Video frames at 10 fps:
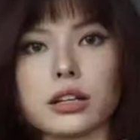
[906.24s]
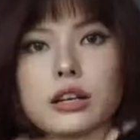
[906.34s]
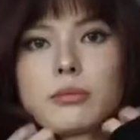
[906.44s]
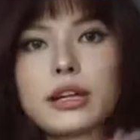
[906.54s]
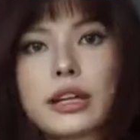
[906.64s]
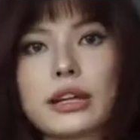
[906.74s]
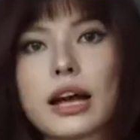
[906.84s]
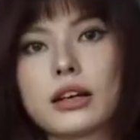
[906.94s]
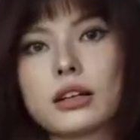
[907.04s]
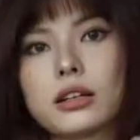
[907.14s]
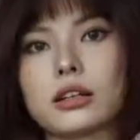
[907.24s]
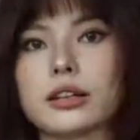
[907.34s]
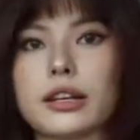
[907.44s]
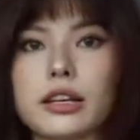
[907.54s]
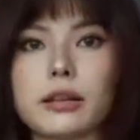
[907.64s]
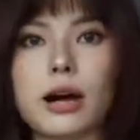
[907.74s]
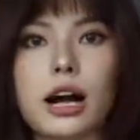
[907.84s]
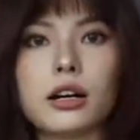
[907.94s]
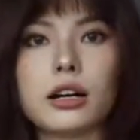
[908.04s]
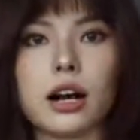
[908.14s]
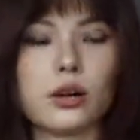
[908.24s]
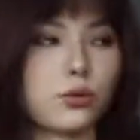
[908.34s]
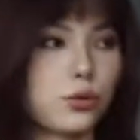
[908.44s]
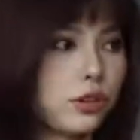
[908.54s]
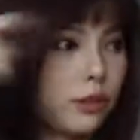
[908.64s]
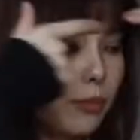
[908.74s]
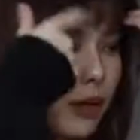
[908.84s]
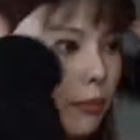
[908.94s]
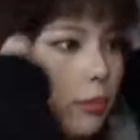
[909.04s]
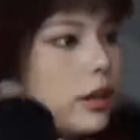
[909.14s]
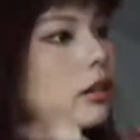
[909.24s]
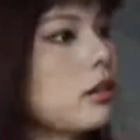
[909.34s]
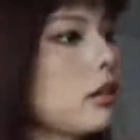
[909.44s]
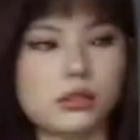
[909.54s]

可以里面内搭一个 T 嘛，然后露出这个边边，